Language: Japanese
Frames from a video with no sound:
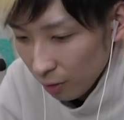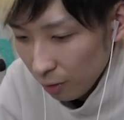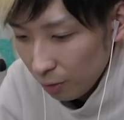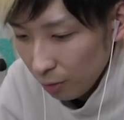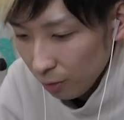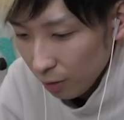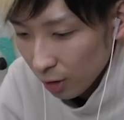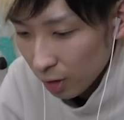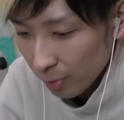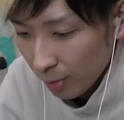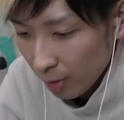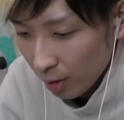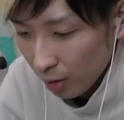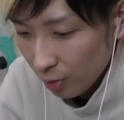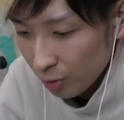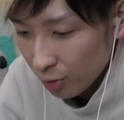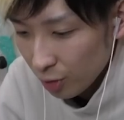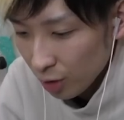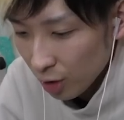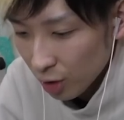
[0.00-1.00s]
風月丸
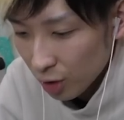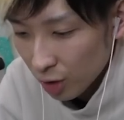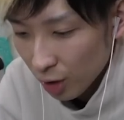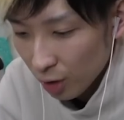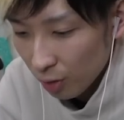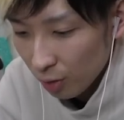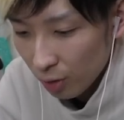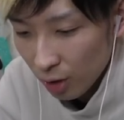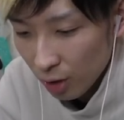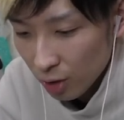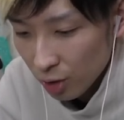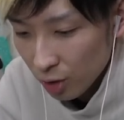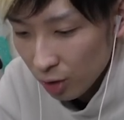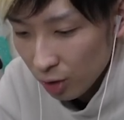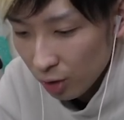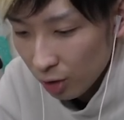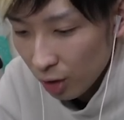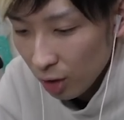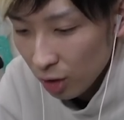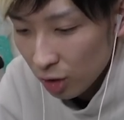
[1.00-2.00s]
は不思議な力を放
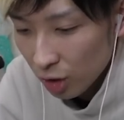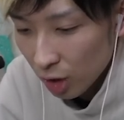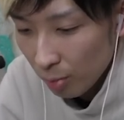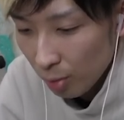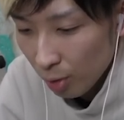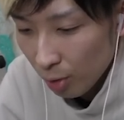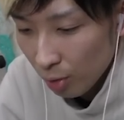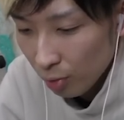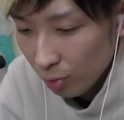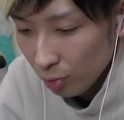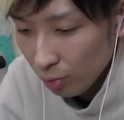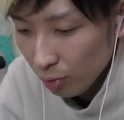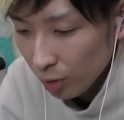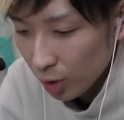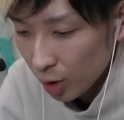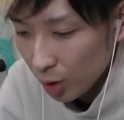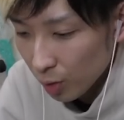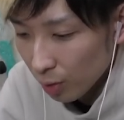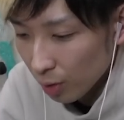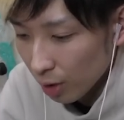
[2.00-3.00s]
ち、手にしたものの
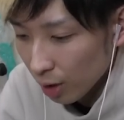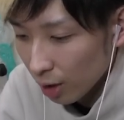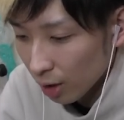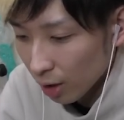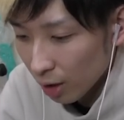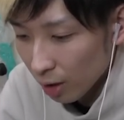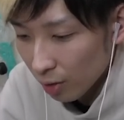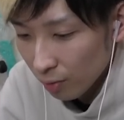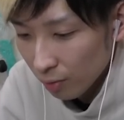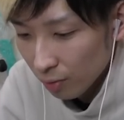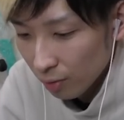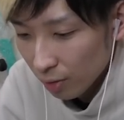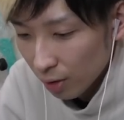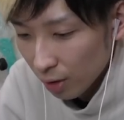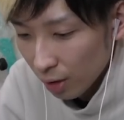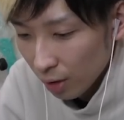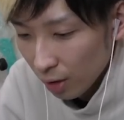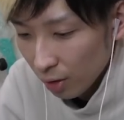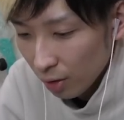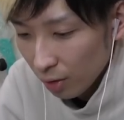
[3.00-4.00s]
運気を上げる。
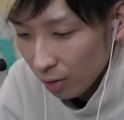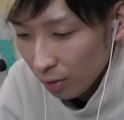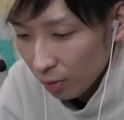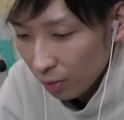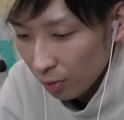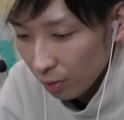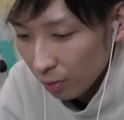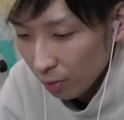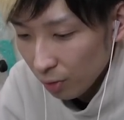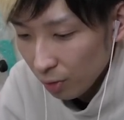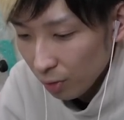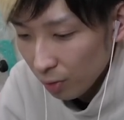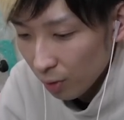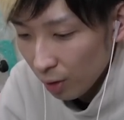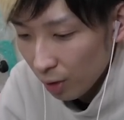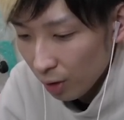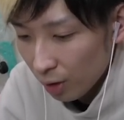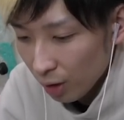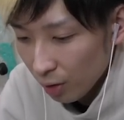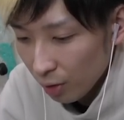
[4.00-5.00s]
と言
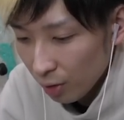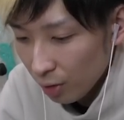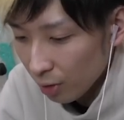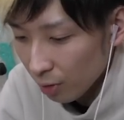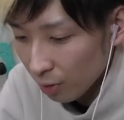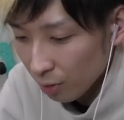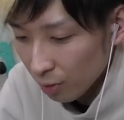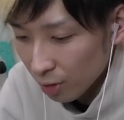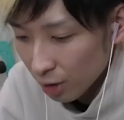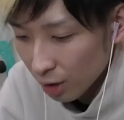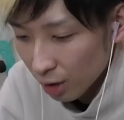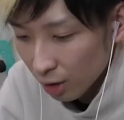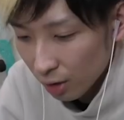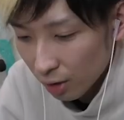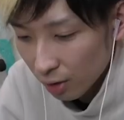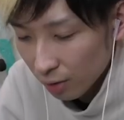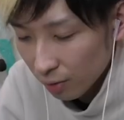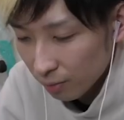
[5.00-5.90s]
われている秘宝じゃ。